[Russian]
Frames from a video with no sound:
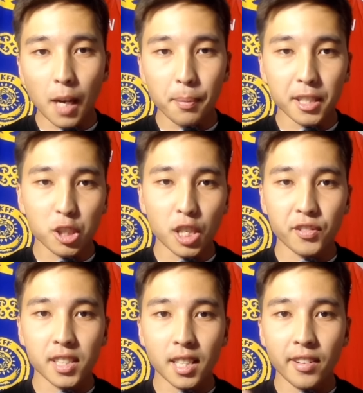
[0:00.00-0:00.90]
этапа и
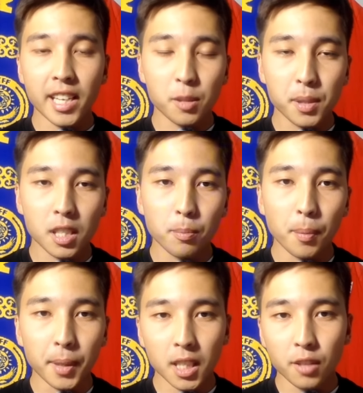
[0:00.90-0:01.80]
сейчас возглавляет список
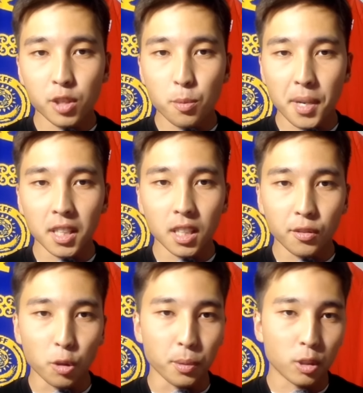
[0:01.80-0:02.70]
бомбардиров чемпионата
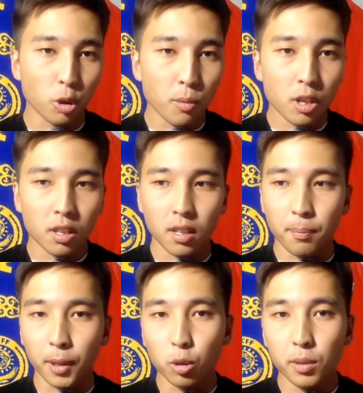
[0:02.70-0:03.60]
Европы. Кто мог э,
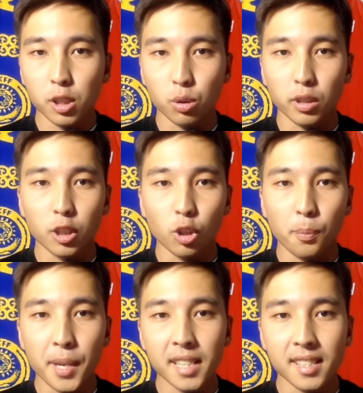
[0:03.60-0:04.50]
подумать, что
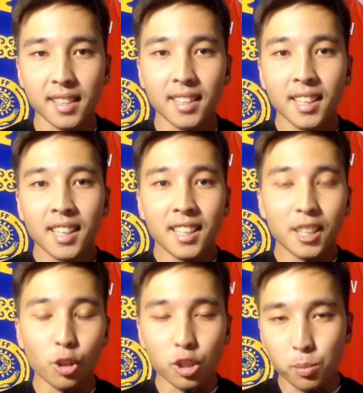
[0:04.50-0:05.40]
игрок Меца,
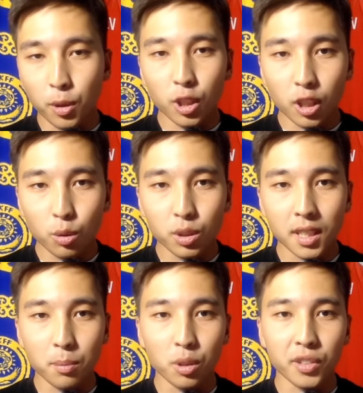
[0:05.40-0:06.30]
игрок сборной
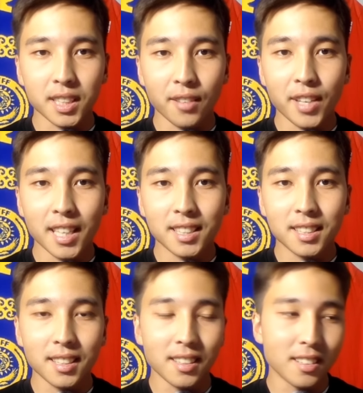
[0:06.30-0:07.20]
Грузии, будет возглавлять
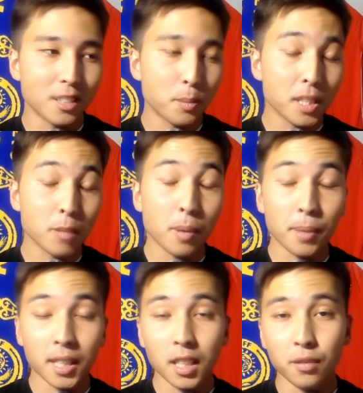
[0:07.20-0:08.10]
э, список
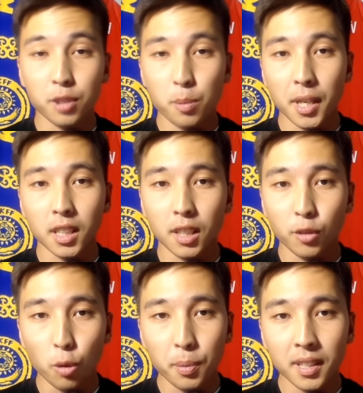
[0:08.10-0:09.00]
бомбардиров чемпионата
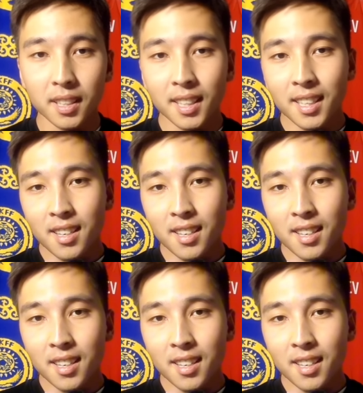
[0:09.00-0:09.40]
Европы?